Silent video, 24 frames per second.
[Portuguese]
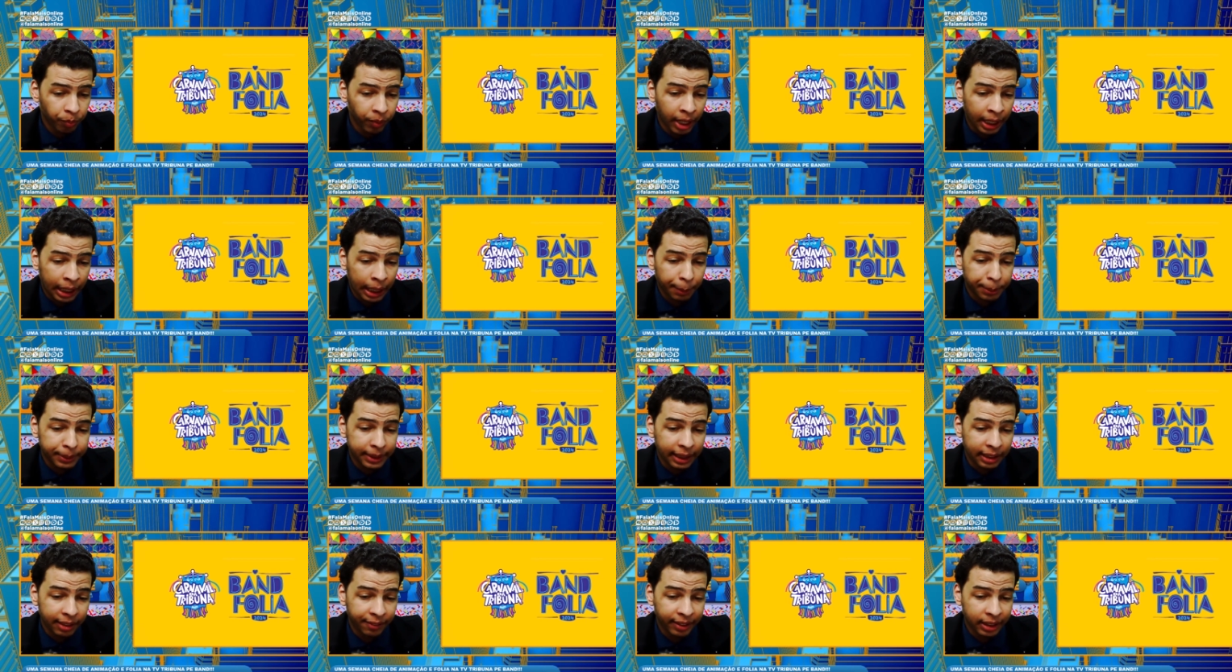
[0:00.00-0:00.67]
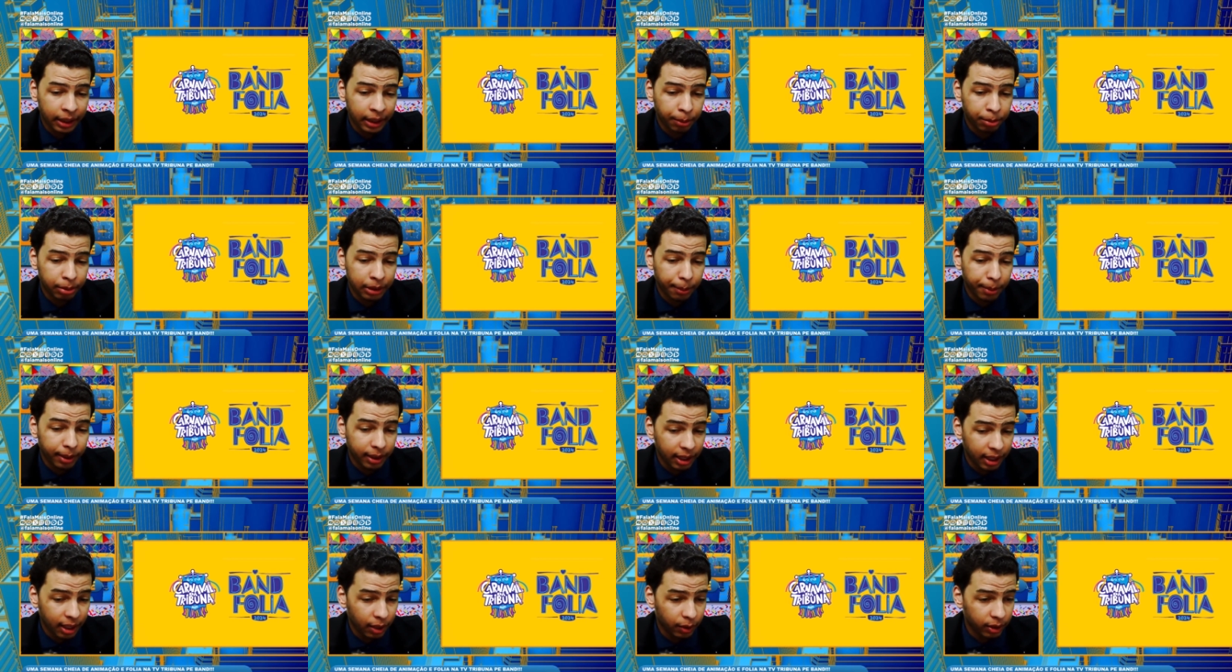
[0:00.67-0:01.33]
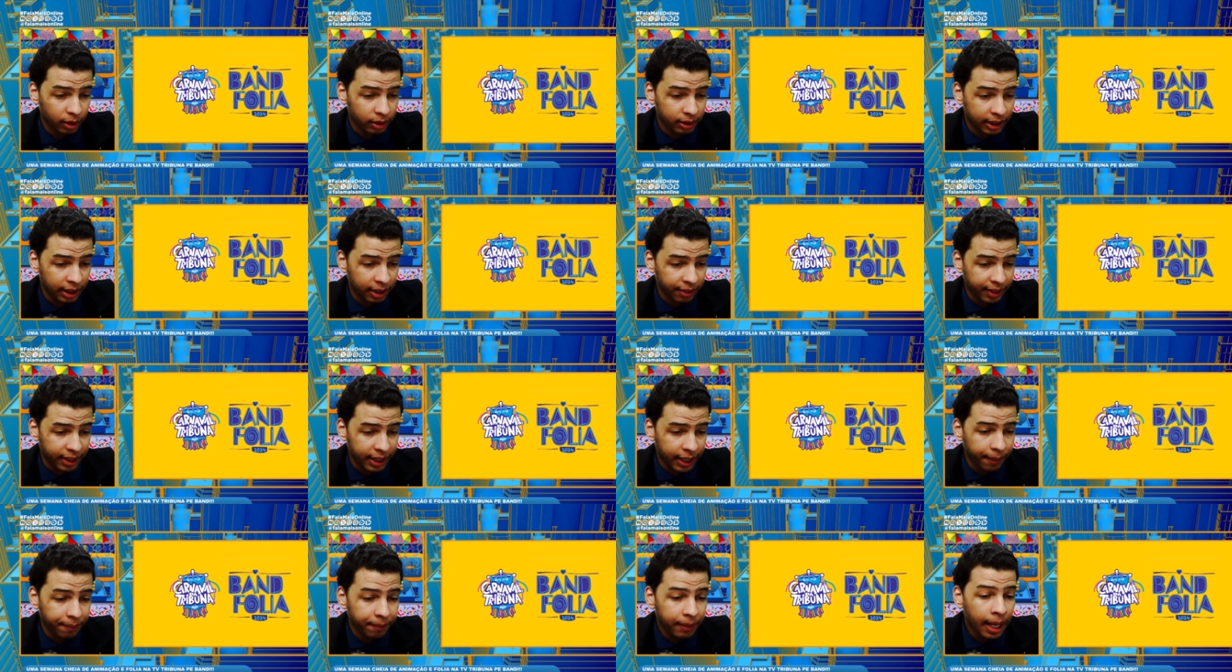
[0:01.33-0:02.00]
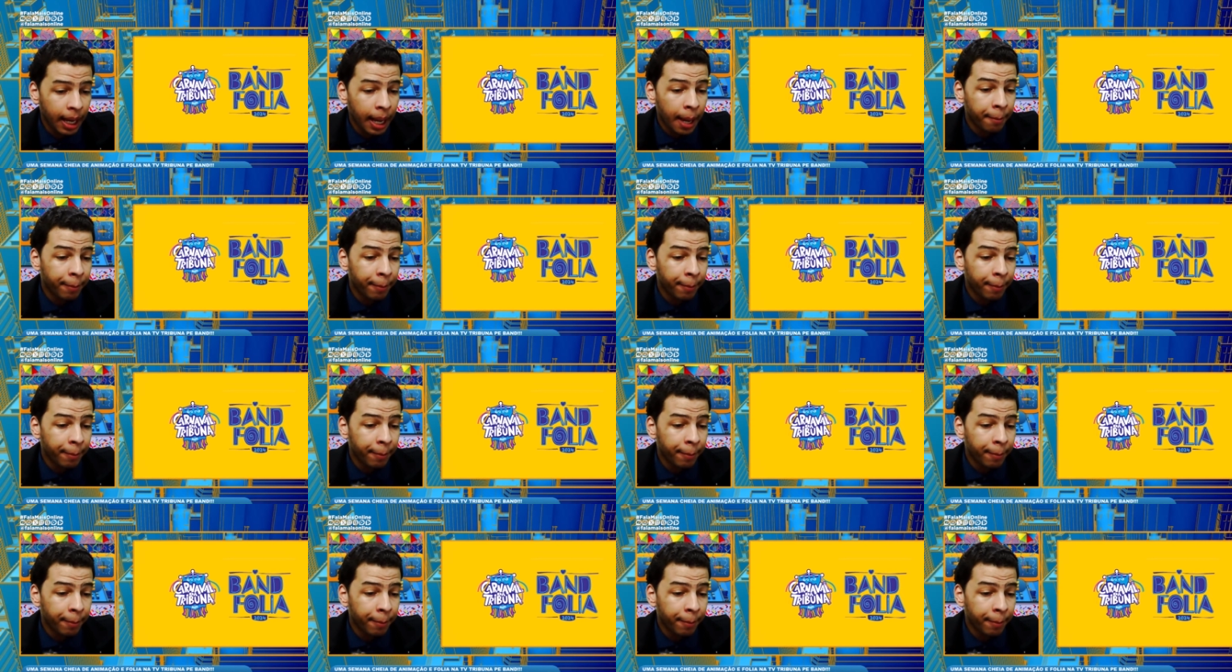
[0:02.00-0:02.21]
equipes da TV Tribuna Band irão se dividir